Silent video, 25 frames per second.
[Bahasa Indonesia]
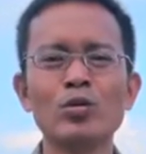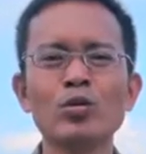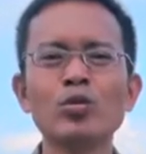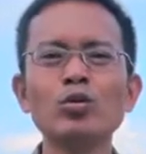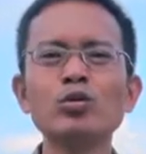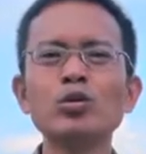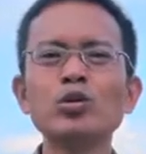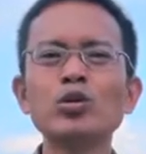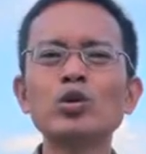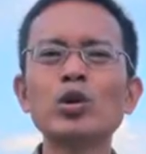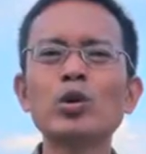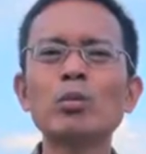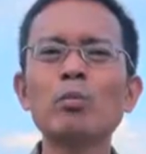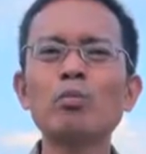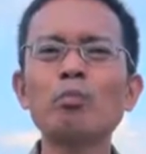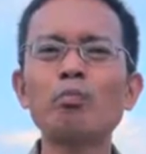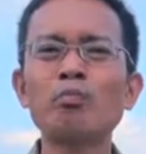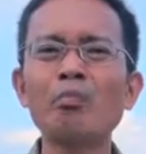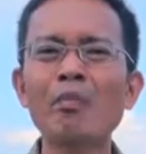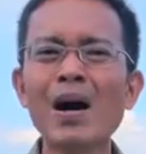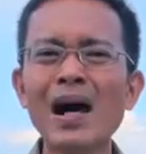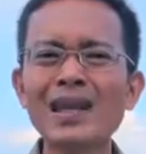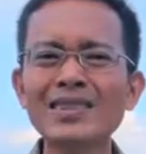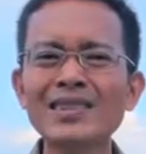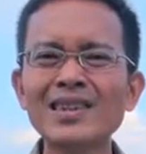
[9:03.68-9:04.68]
untuk
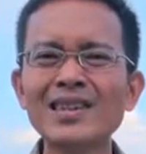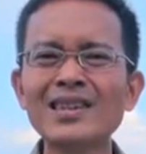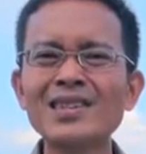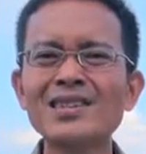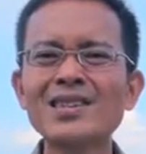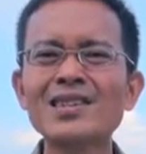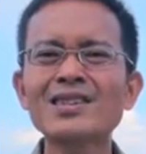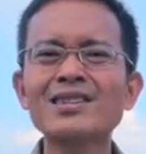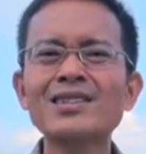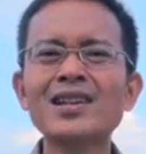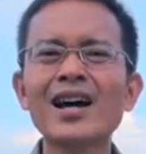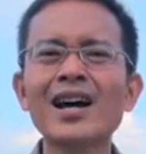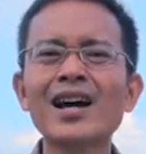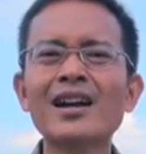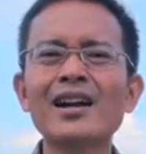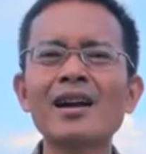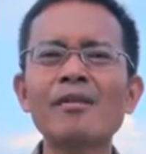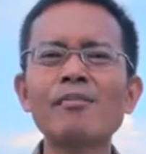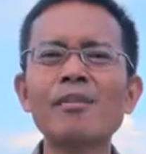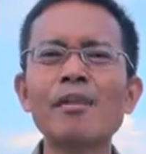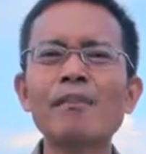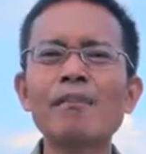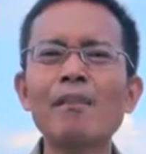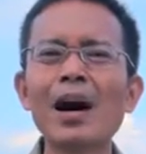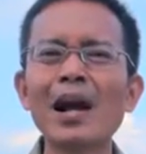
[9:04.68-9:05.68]
mati secara
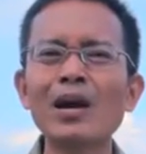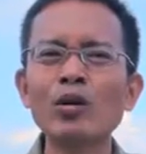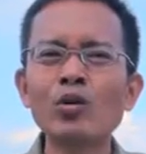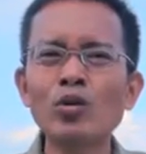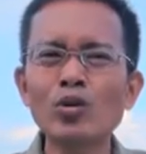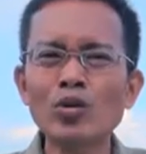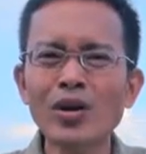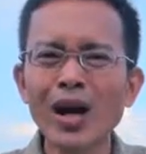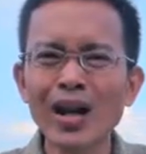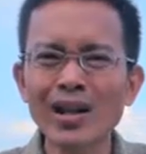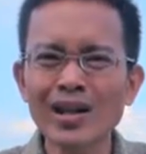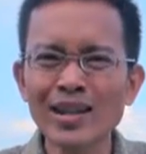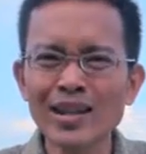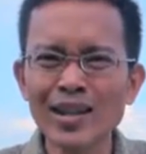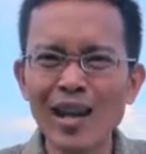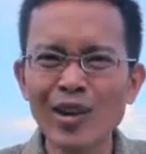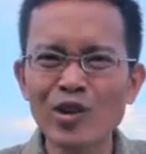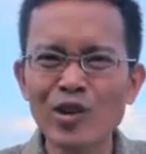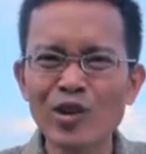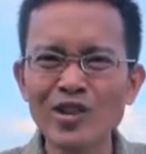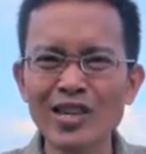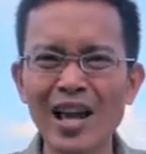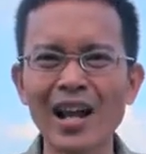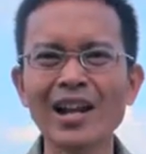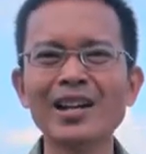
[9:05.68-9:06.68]
memalukan di
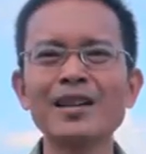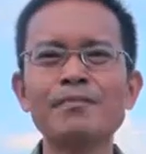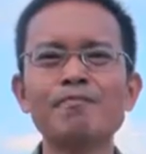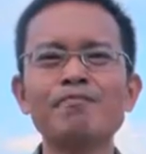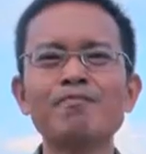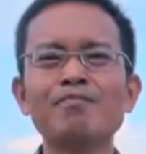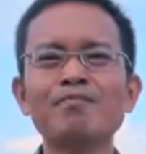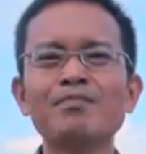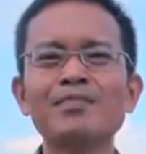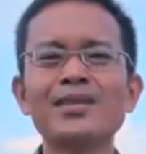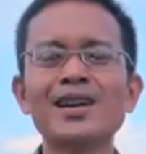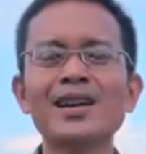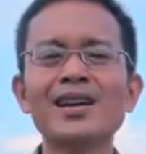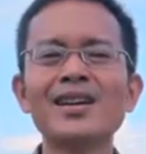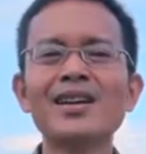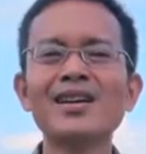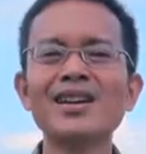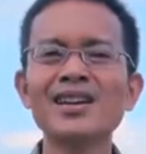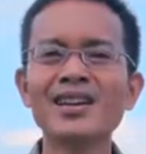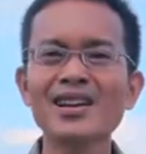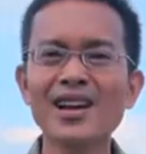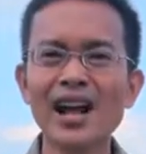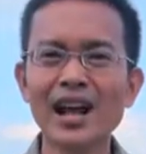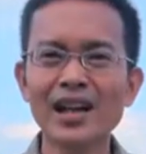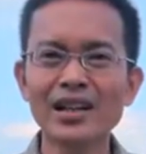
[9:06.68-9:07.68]
kayu salib.
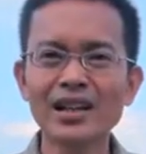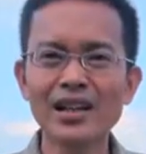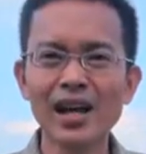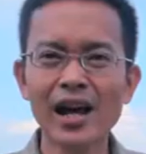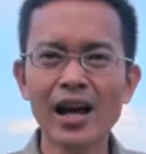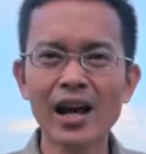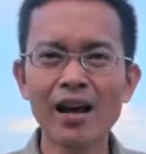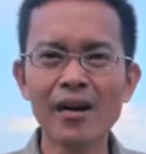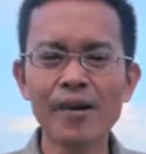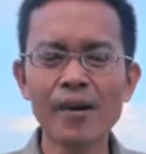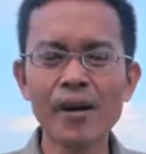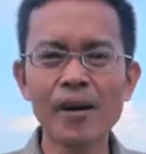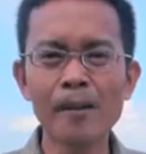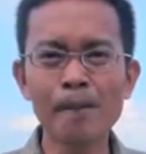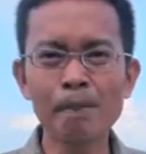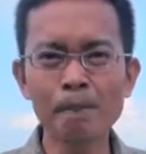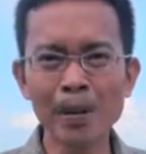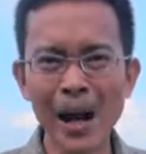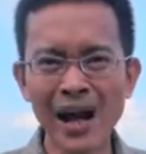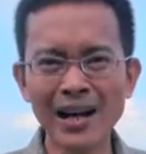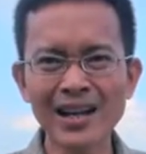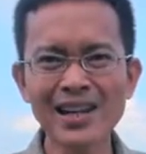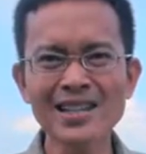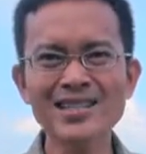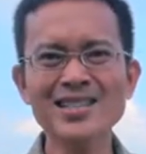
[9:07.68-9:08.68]
Karena
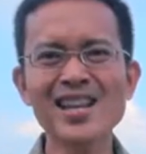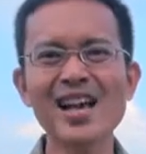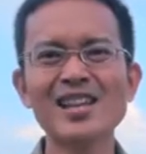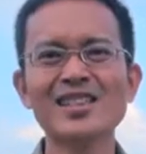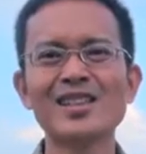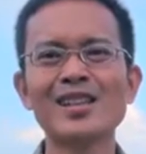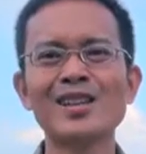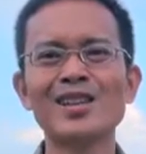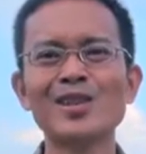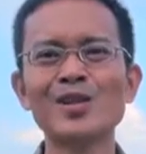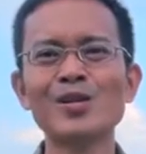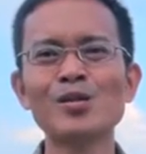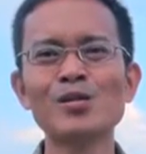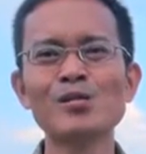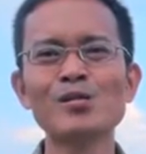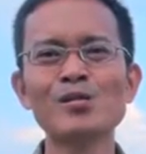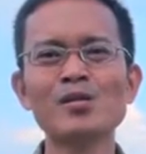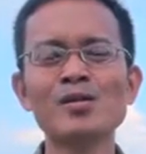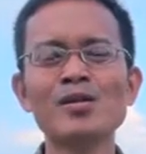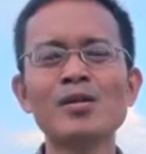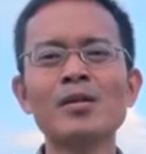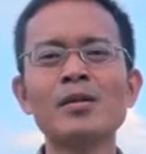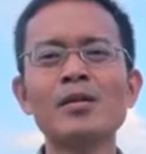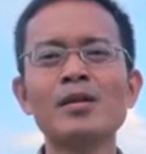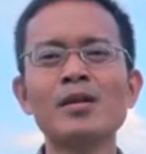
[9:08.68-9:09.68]
pada saat itu
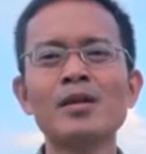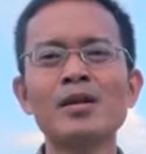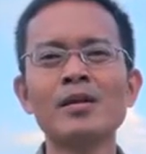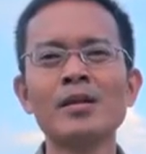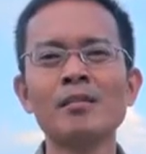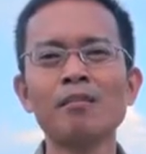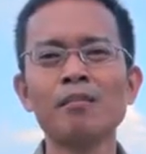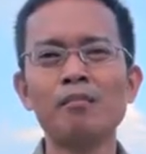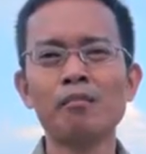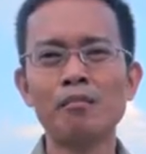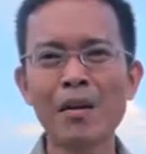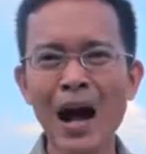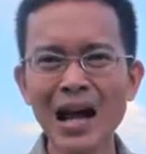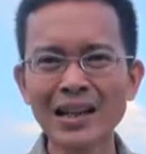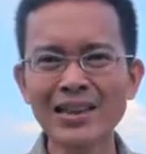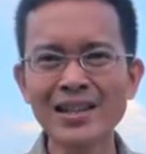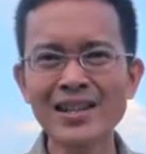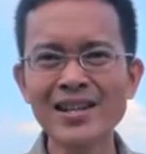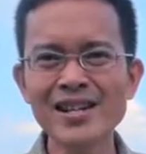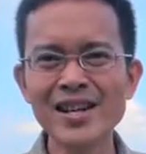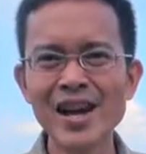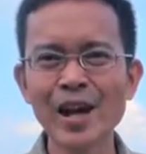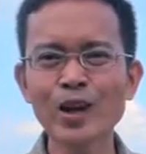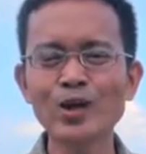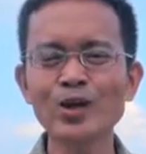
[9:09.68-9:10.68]

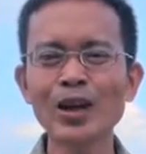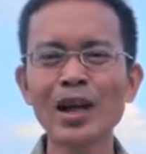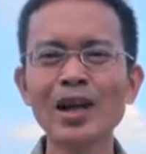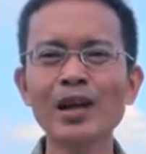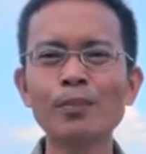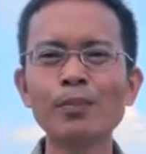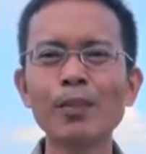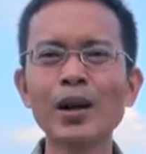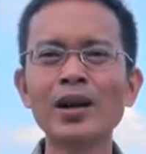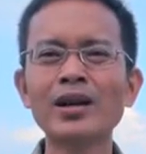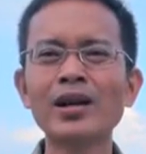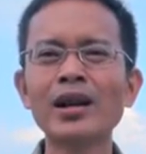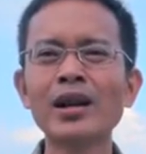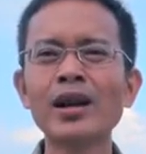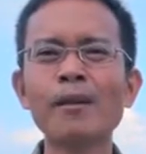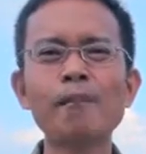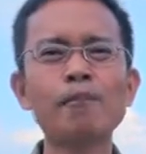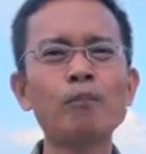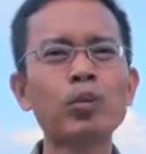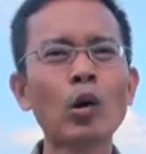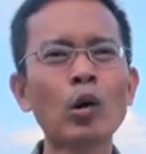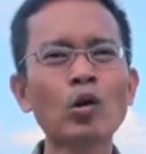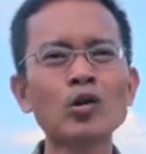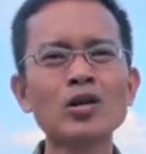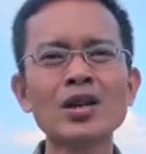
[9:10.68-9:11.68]
mati di kayu salib adalah
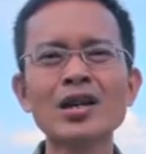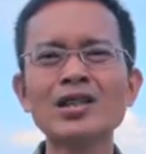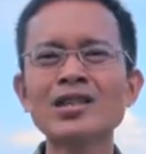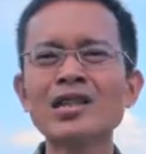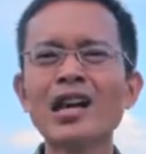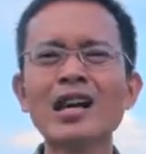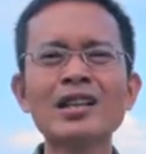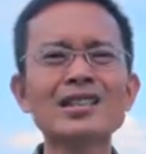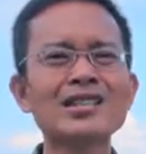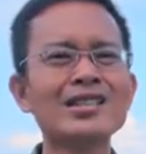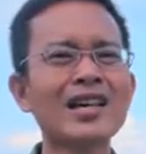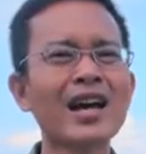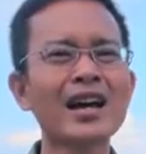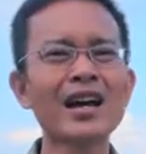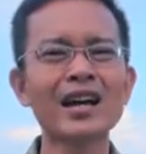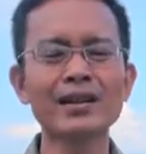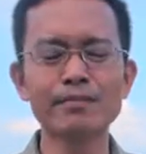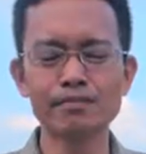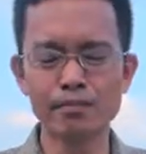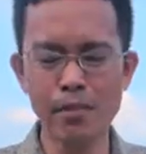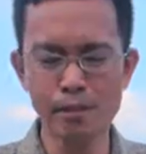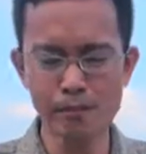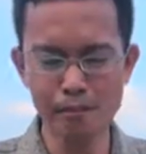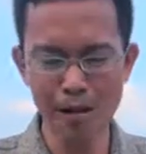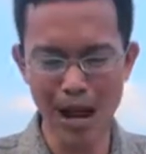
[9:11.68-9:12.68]
proses yang
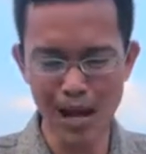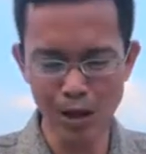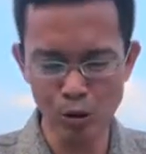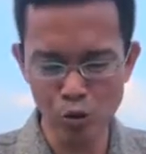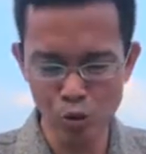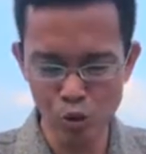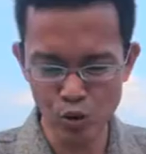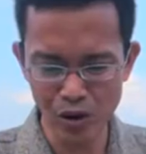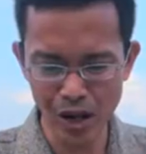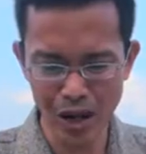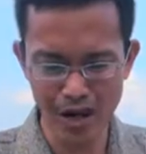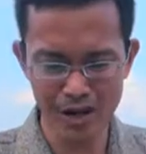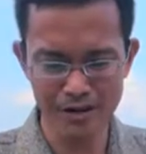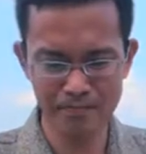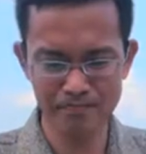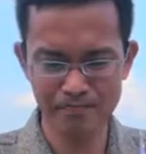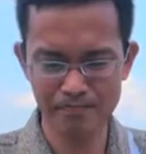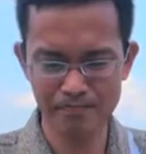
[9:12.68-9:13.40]
sangat memalukan.